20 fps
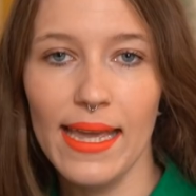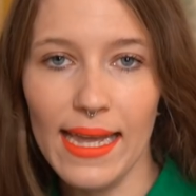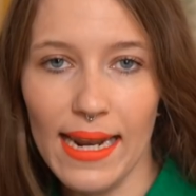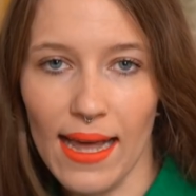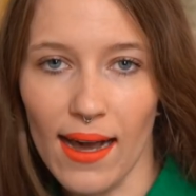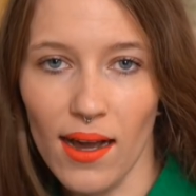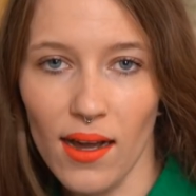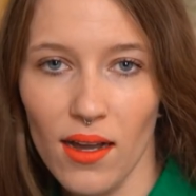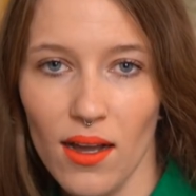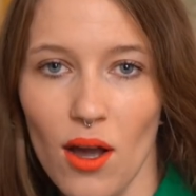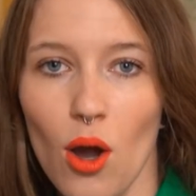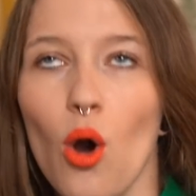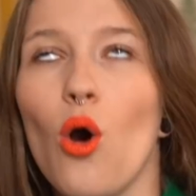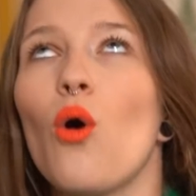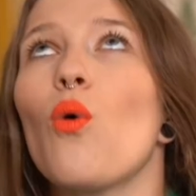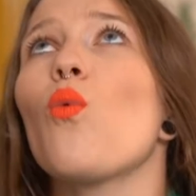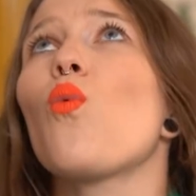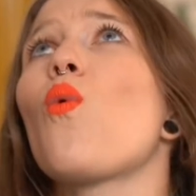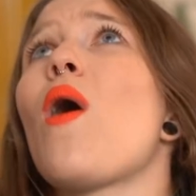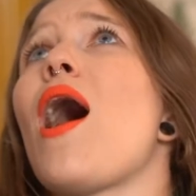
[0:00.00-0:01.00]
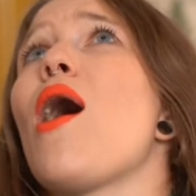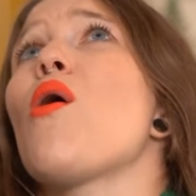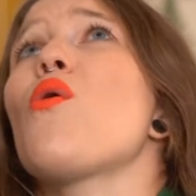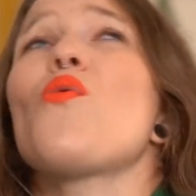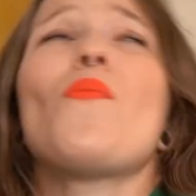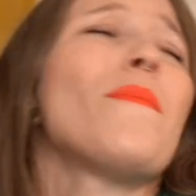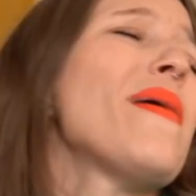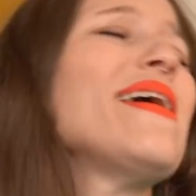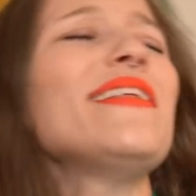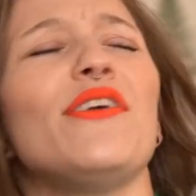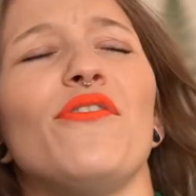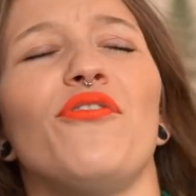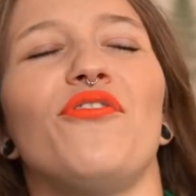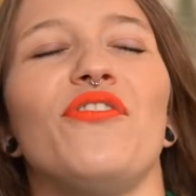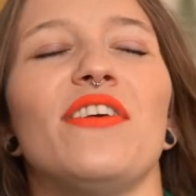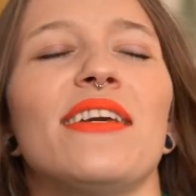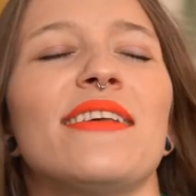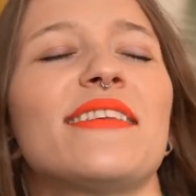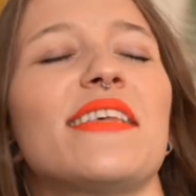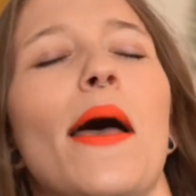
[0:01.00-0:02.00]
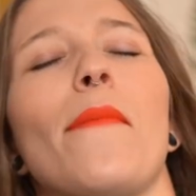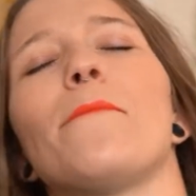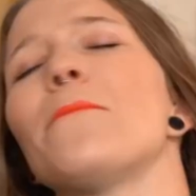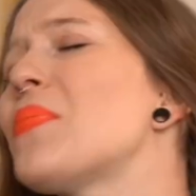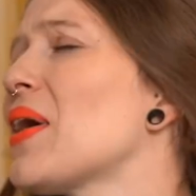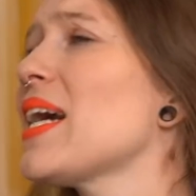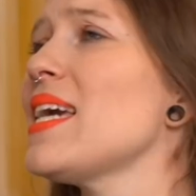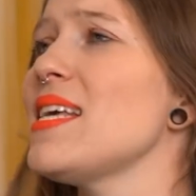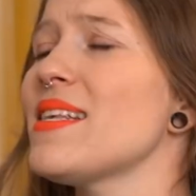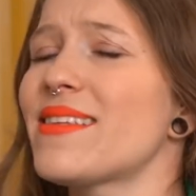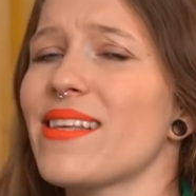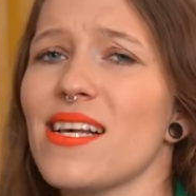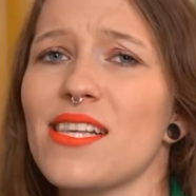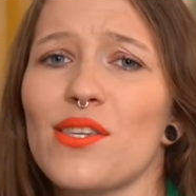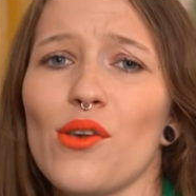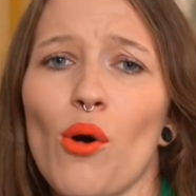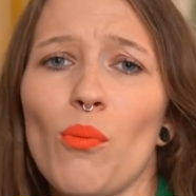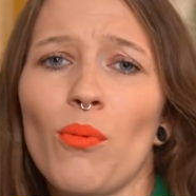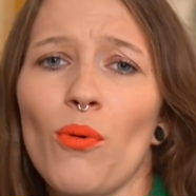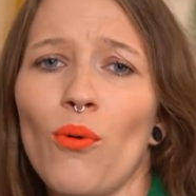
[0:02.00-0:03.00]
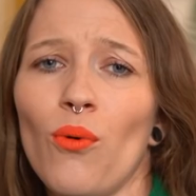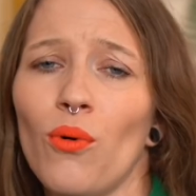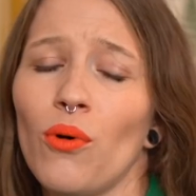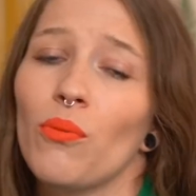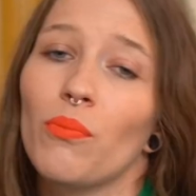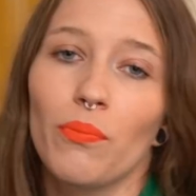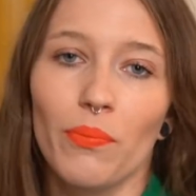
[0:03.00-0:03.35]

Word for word: Et là, waouh, magnifique, ça brille, ça sent bon.